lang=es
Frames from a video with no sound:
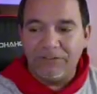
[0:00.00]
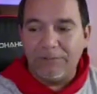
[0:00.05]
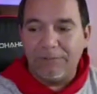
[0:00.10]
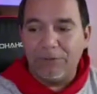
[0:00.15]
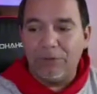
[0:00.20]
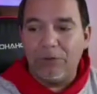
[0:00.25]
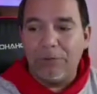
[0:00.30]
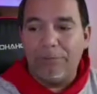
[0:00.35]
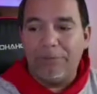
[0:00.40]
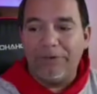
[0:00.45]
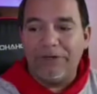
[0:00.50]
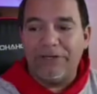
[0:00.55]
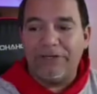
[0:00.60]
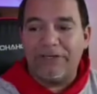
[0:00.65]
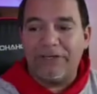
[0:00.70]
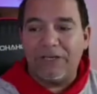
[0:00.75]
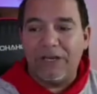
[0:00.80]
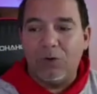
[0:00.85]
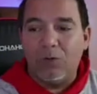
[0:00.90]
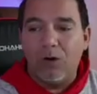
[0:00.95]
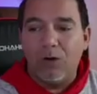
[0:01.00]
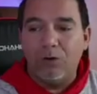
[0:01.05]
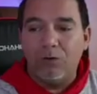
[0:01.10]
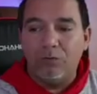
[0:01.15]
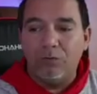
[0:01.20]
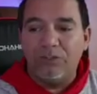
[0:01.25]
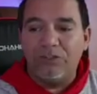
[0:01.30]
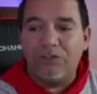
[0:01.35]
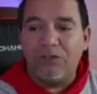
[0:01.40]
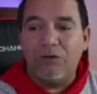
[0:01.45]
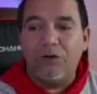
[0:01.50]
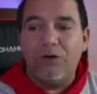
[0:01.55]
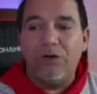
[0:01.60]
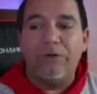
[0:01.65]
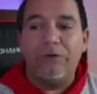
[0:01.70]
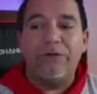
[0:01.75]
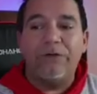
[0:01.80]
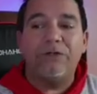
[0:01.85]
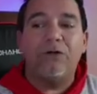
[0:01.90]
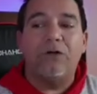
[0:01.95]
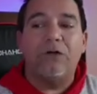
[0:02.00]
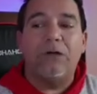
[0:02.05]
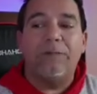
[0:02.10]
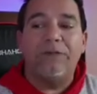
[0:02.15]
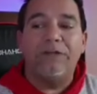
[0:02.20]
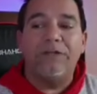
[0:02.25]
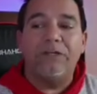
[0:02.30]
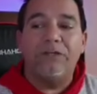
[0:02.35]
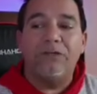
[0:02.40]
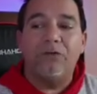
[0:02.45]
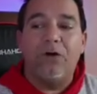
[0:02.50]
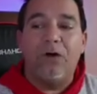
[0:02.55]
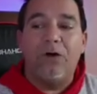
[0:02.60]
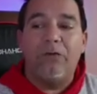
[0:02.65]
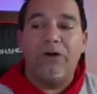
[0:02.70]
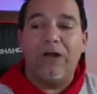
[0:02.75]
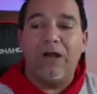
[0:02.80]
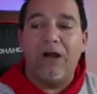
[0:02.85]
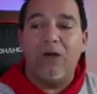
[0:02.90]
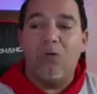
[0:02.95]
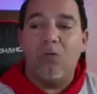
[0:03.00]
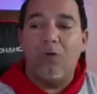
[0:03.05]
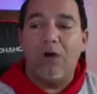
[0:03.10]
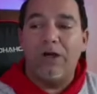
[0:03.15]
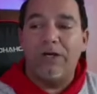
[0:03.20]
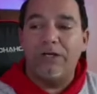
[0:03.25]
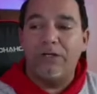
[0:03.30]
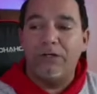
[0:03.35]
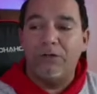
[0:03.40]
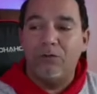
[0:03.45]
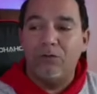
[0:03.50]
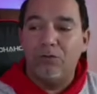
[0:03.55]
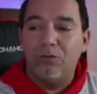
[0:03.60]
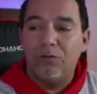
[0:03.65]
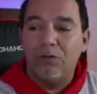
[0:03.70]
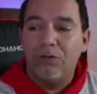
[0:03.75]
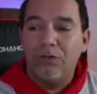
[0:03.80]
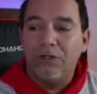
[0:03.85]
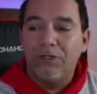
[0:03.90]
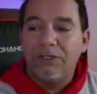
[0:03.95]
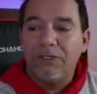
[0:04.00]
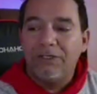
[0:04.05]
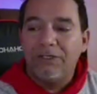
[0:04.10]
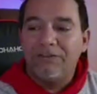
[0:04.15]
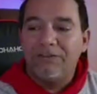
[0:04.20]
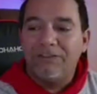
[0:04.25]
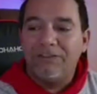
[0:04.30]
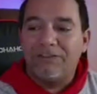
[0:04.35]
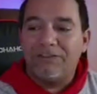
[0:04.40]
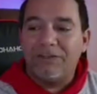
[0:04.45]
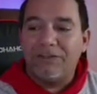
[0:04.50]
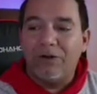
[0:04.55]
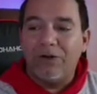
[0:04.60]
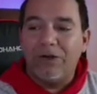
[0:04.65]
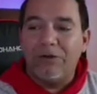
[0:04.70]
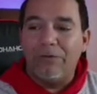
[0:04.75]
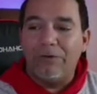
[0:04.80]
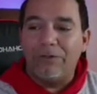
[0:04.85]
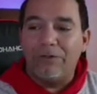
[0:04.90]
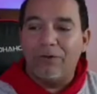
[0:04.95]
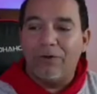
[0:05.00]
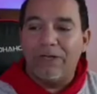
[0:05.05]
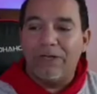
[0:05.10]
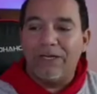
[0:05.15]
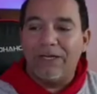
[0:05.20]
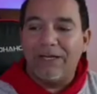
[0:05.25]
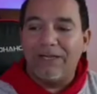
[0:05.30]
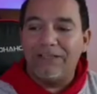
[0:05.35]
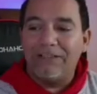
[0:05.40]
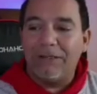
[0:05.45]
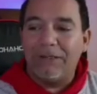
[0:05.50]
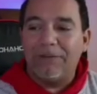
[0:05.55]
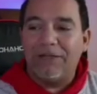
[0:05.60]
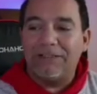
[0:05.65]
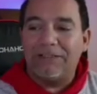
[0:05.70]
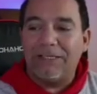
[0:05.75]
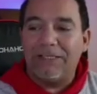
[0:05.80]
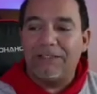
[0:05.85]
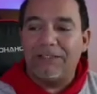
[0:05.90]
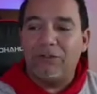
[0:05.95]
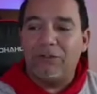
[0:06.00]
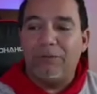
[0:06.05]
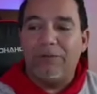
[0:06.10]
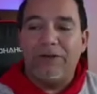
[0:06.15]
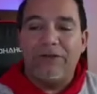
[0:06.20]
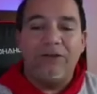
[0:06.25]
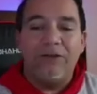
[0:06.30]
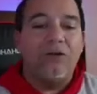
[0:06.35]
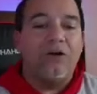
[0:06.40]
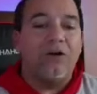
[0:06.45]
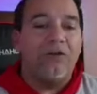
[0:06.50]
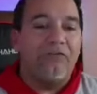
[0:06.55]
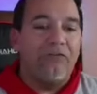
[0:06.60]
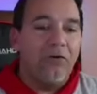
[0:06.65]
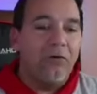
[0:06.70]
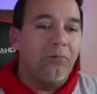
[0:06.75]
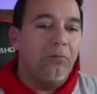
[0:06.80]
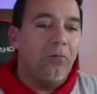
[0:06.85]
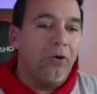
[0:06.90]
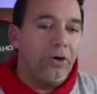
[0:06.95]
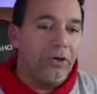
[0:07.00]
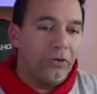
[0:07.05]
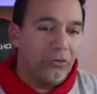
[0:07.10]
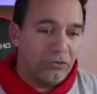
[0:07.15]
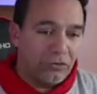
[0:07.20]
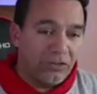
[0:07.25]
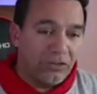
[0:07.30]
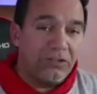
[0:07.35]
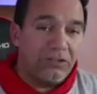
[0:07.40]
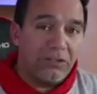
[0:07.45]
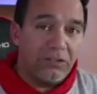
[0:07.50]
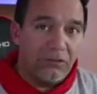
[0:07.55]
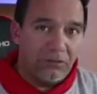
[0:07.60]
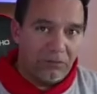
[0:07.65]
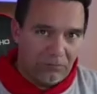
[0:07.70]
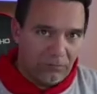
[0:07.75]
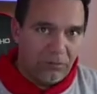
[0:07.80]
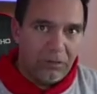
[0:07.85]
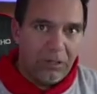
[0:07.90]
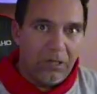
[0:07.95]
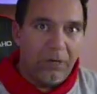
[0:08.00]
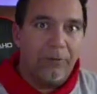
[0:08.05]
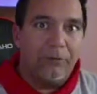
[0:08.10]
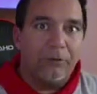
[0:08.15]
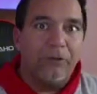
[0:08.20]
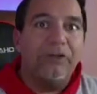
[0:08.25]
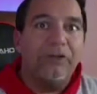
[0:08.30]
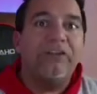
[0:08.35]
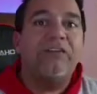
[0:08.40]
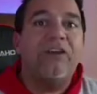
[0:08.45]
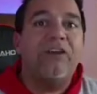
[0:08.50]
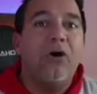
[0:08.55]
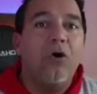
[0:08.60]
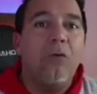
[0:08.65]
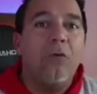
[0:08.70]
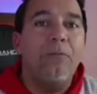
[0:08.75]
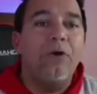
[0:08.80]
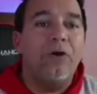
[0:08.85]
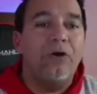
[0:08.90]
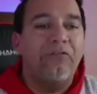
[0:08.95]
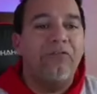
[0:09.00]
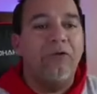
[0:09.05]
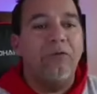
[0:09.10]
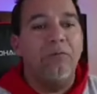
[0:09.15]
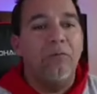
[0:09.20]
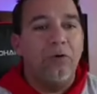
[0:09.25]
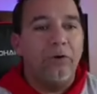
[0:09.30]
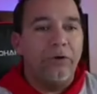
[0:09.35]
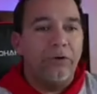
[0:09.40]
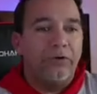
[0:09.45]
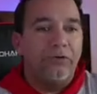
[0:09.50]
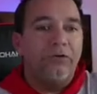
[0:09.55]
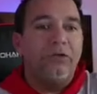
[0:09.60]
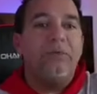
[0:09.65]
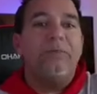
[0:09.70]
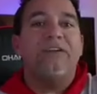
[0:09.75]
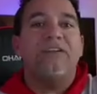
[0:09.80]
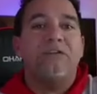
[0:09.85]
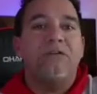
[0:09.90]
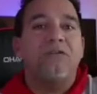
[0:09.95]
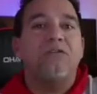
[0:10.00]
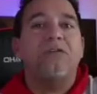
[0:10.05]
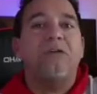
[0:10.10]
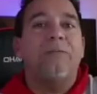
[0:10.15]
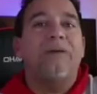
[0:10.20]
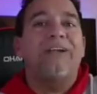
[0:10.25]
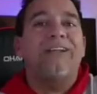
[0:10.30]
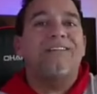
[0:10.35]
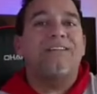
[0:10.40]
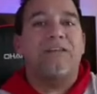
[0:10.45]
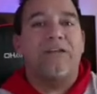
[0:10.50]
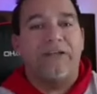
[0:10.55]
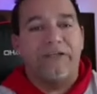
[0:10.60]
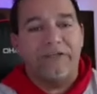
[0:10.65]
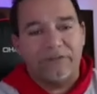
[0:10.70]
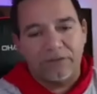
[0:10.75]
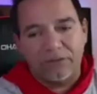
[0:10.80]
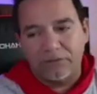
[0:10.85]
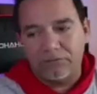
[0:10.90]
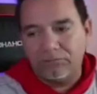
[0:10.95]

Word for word: Manuel Pérez que agua luz. Dice José Brito que pidiendo agua y luz. Dice José Brito, el agente Platanito me dijo que fue un boyero. Sí, sí, la verdad está obvio que fue un boyero. Dime si no se parece a esta.